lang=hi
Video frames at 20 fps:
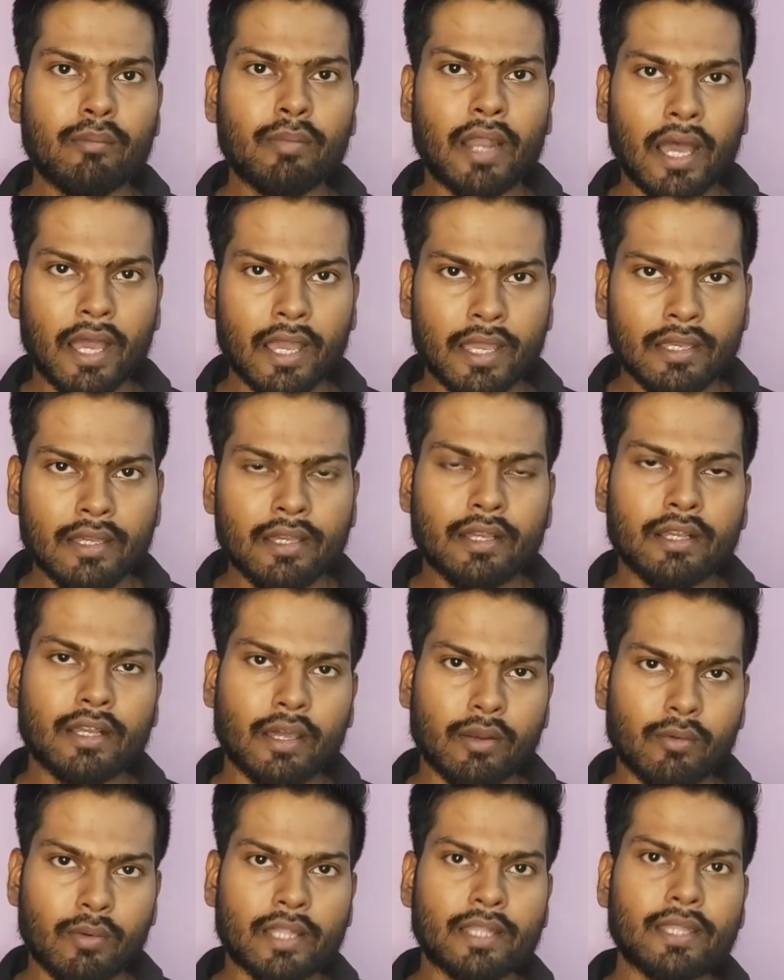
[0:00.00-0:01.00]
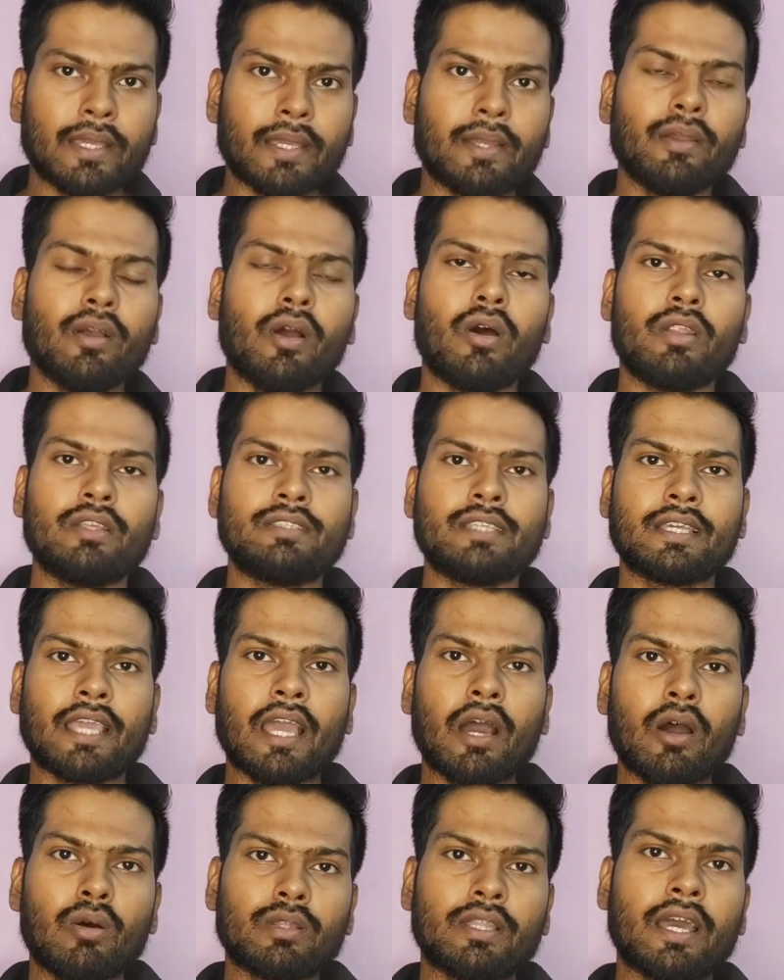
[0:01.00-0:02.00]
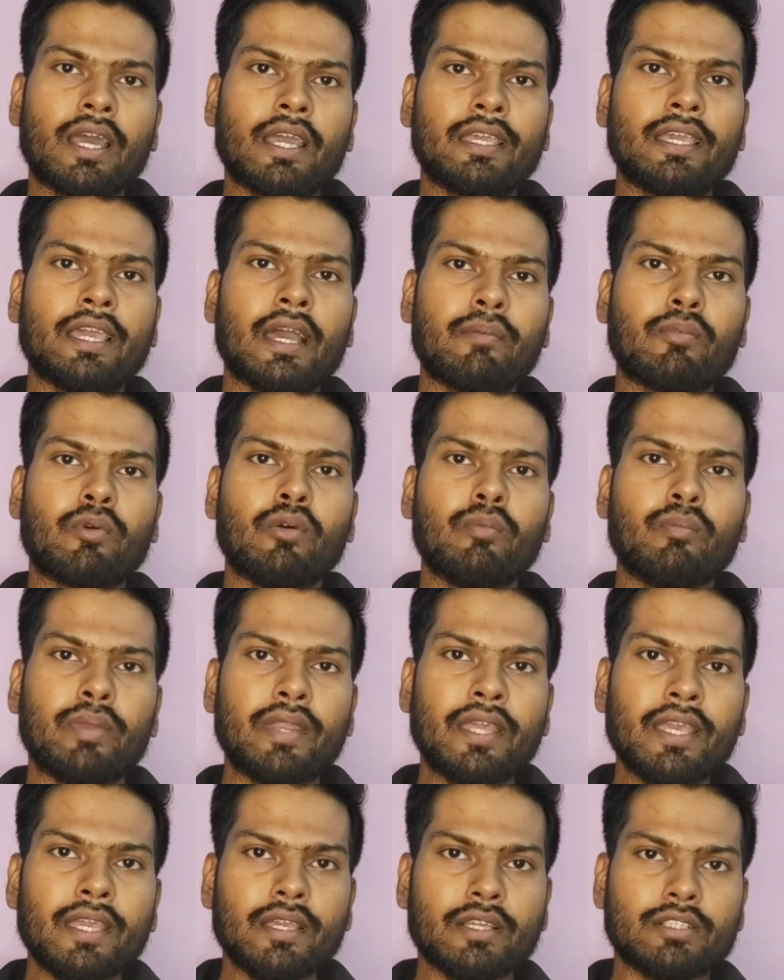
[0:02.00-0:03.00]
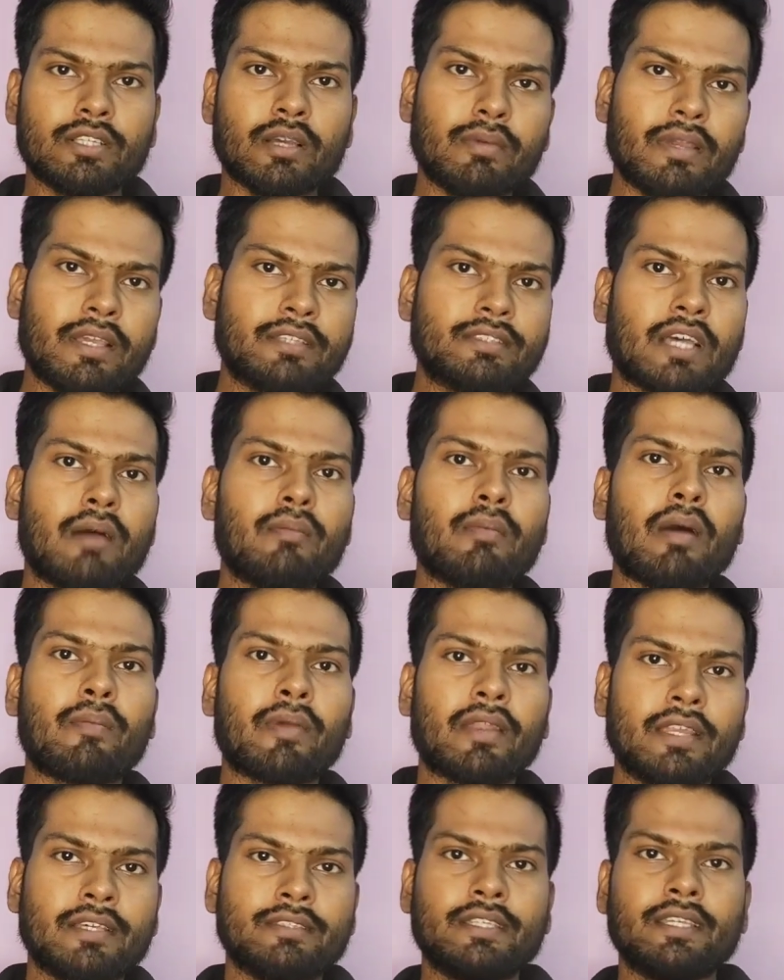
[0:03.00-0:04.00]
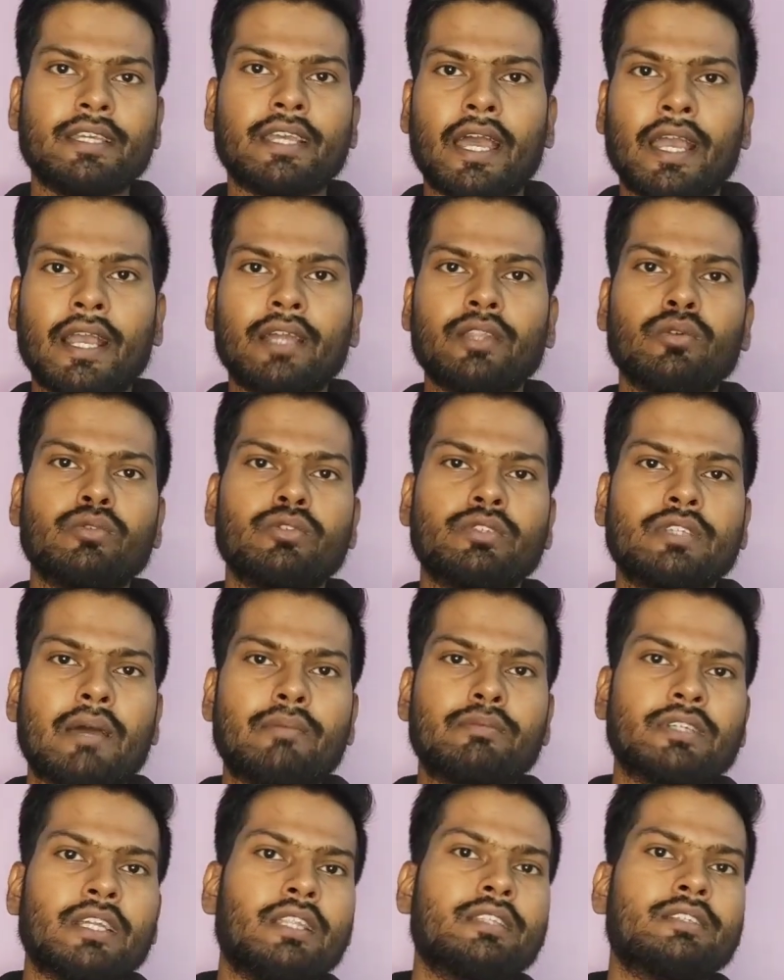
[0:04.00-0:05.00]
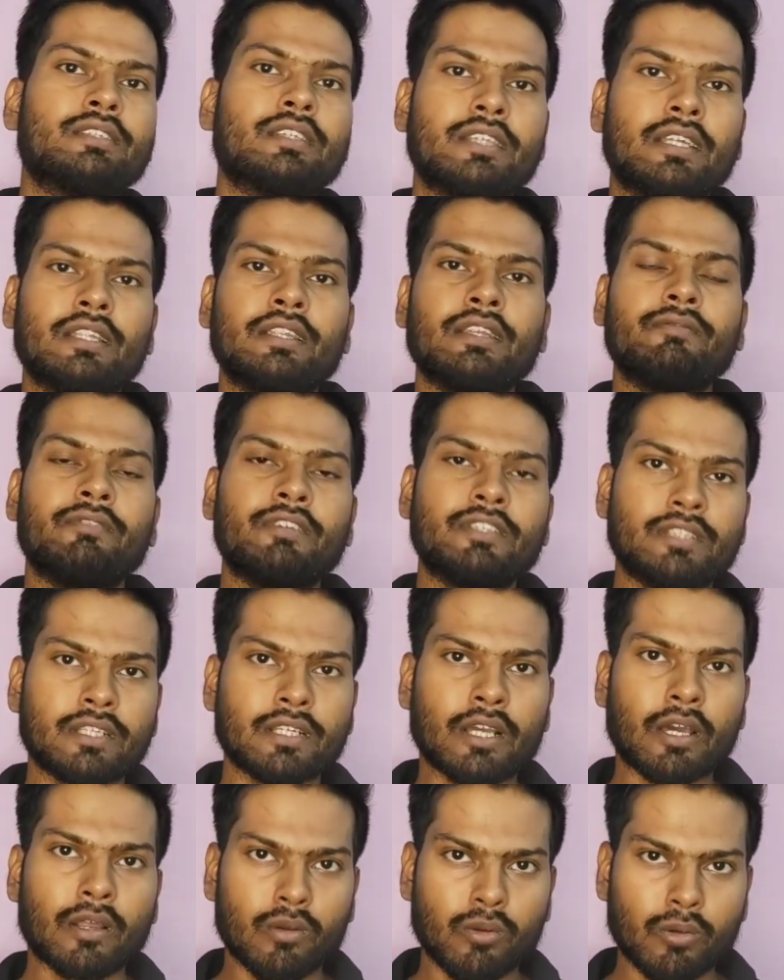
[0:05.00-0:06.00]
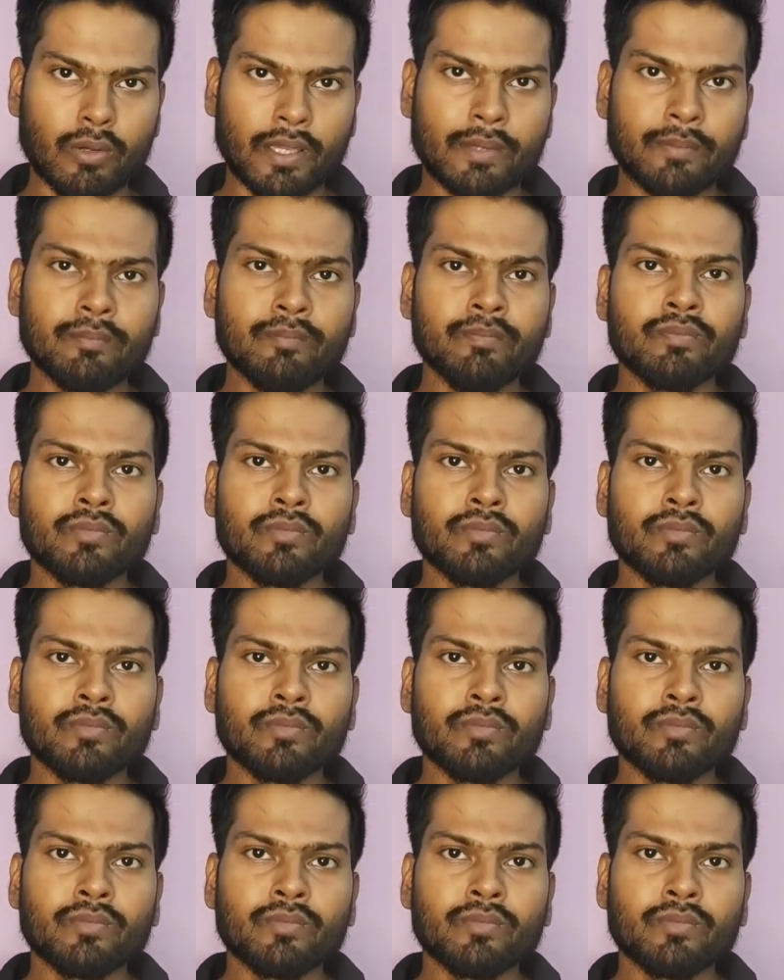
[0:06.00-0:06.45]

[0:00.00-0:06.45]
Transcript: पढ़ाई करवाते हैं और इससे क्या होता है कि आपको प्री जब एग्जाम आपके नजदीक आएगा तो उससे आप जल्द से जल्द रिवीजन कर लोगे